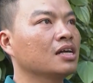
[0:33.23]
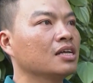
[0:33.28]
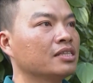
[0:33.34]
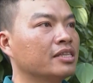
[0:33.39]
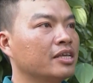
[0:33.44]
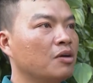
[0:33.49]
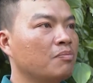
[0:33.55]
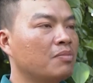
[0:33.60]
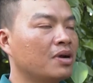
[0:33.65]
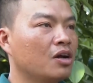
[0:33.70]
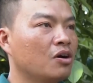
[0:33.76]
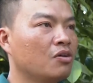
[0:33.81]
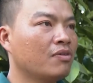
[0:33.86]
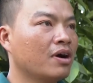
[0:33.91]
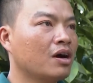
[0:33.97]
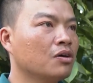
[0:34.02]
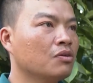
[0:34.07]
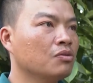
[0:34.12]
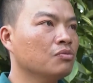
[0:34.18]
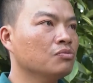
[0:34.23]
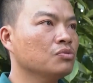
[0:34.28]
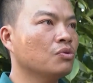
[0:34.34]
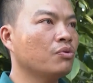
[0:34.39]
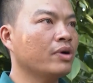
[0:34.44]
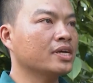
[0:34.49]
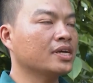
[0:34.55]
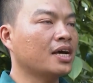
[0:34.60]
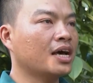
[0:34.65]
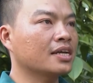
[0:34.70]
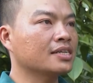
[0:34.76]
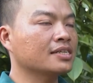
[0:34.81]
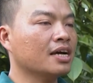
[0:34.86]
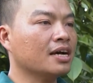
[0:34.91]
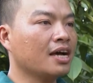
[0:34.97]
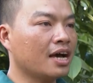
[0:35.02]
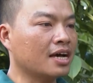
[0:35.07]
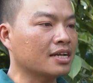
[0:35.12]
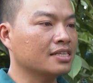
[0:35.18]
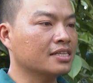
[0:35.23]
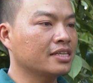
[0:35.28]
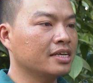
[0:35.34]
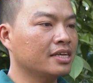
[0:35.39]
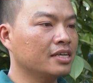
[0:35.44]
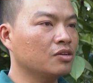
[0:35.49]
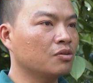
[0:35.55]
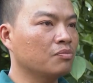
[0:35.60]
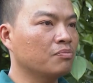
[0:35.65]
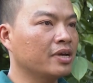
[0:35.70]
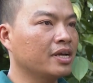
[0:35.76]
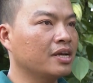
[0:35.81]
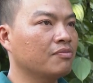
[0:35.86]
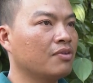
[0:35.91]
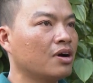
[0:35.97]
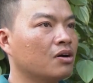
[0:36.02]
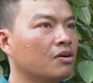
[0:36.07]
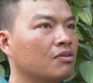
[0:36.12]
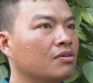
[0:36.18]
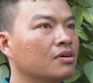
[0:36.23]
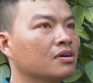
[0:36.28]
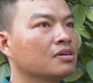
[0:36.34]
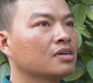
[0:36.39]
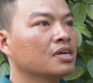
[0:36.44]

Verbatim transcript: tiêu bắt đầu vào thu hoạch hạt chắc hạt thì chuẩn bị vào